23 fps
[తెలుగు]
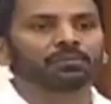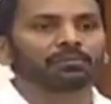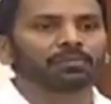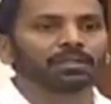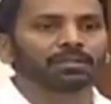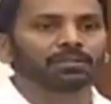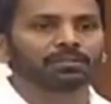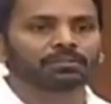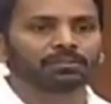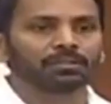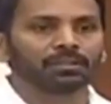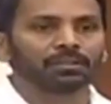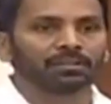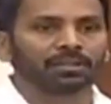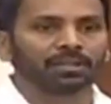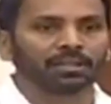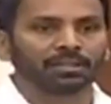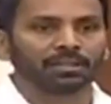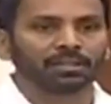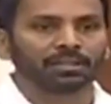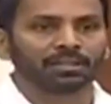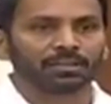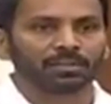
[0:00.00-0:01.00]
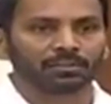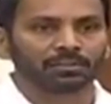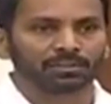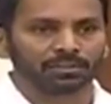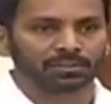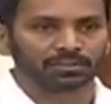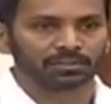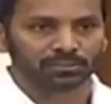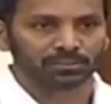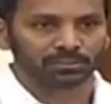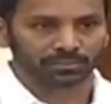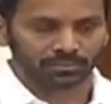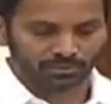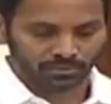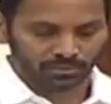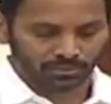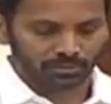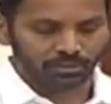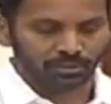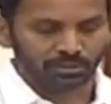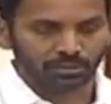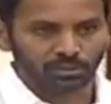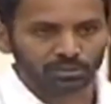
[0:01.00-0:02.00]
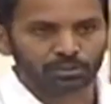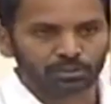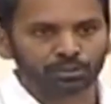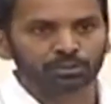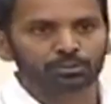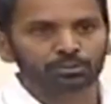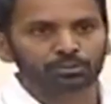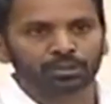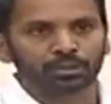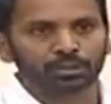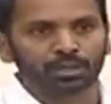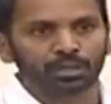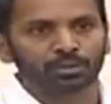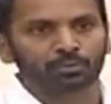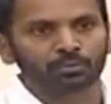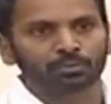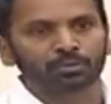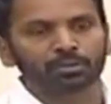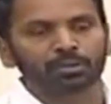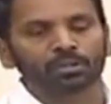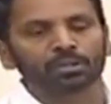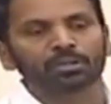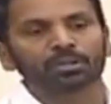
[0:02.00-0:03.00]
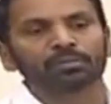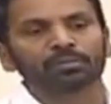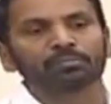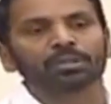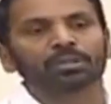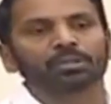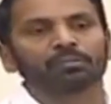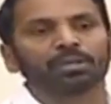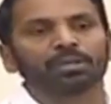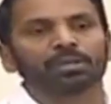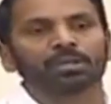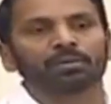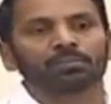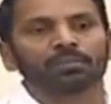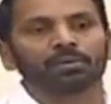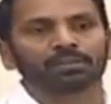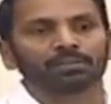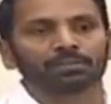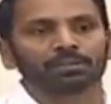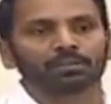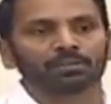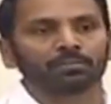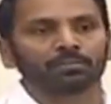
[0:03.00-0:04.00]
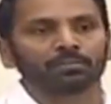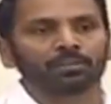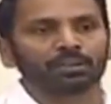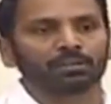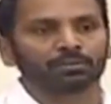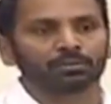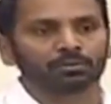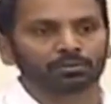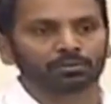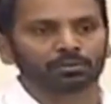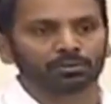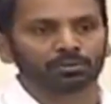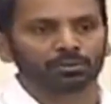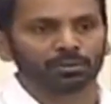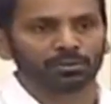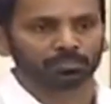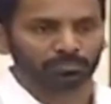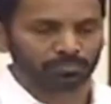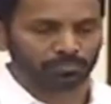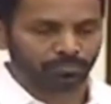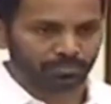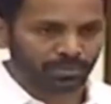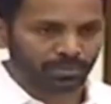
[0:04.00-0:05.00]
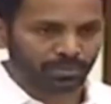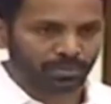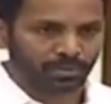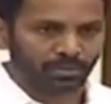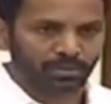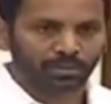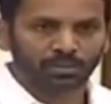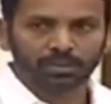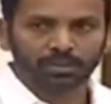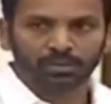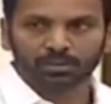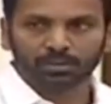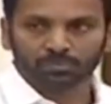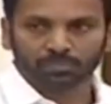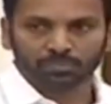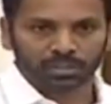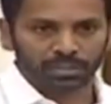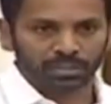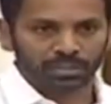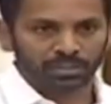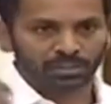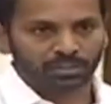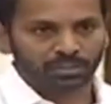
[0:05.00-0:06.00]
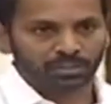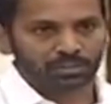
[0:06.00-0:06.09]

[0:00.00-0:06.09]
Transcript: పట్టించుకున్న దాఖలాలు లేవు అధ్యక్ష ఈరోజు కూడా ఊర్లలో ఇబ్బంది పడే పరిస్థితులు మనం చూస్తున్నాం మరి